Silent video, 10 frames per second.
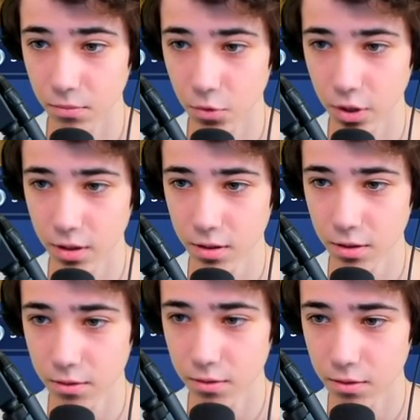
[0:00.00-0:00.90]
Okay.
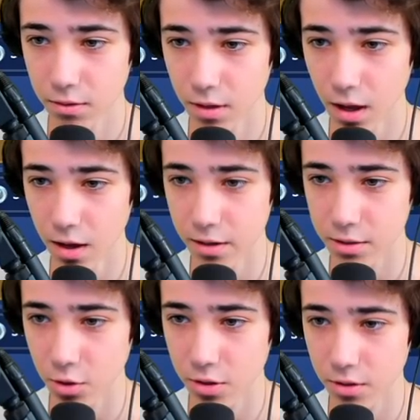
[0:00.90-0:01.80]
Ah, das
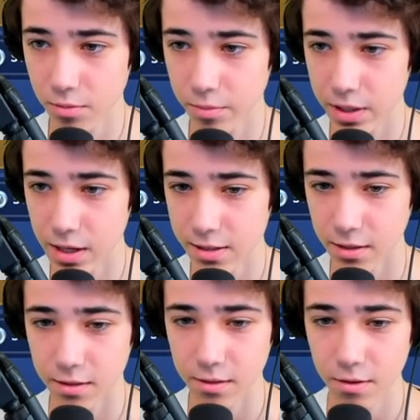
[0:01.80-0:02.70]
soll Metall
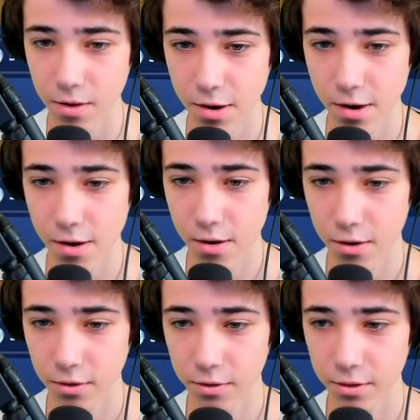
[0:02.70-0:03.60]
sein.
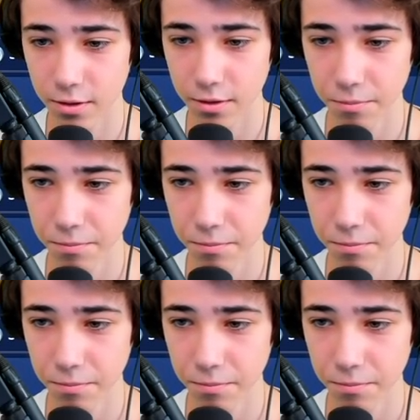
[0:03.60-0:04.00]
Okay.